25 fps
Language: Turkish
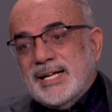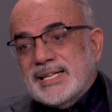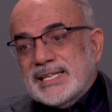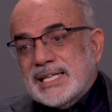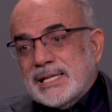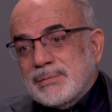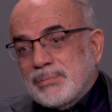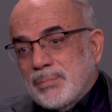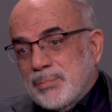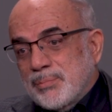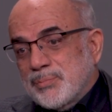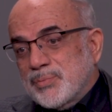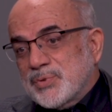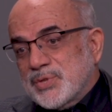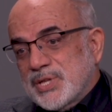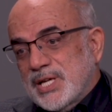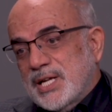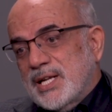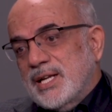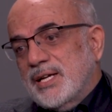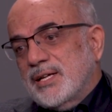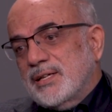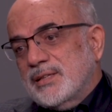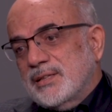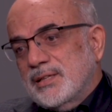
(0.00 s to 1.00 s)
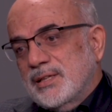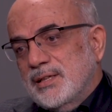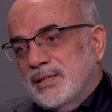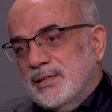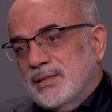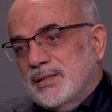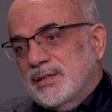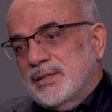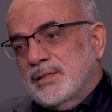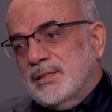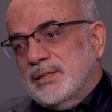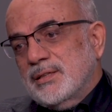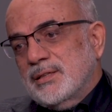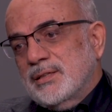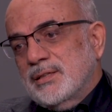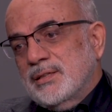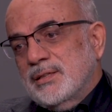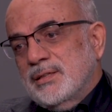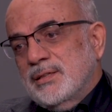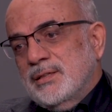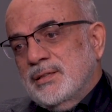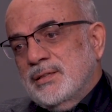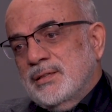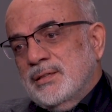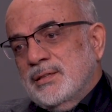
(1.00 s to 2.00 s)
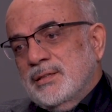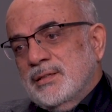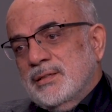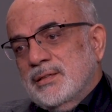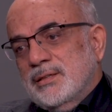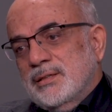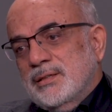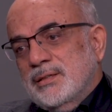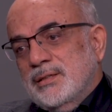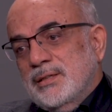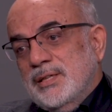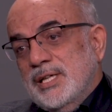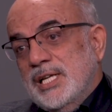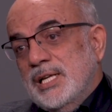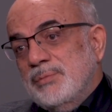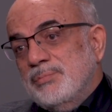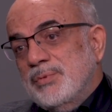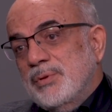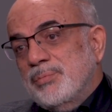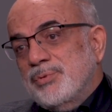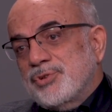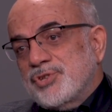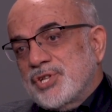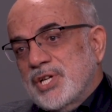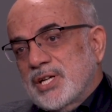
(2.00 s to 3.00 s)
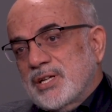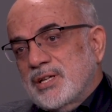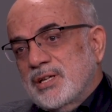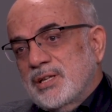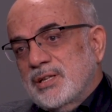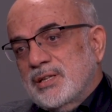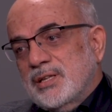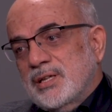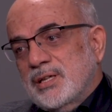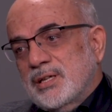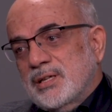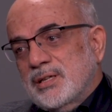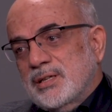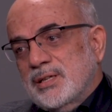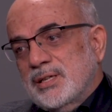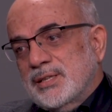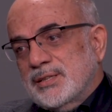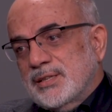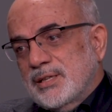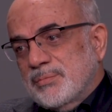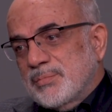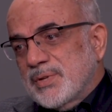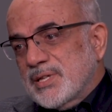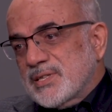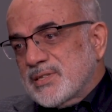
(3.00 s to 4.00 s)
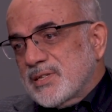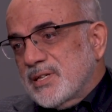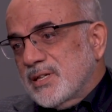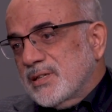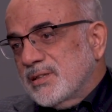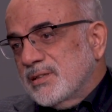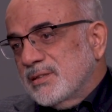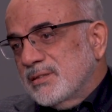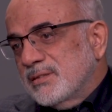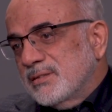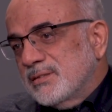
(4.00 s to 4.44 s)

anlamamız gerektiğini e, ilmi bir şekilde anlamazsak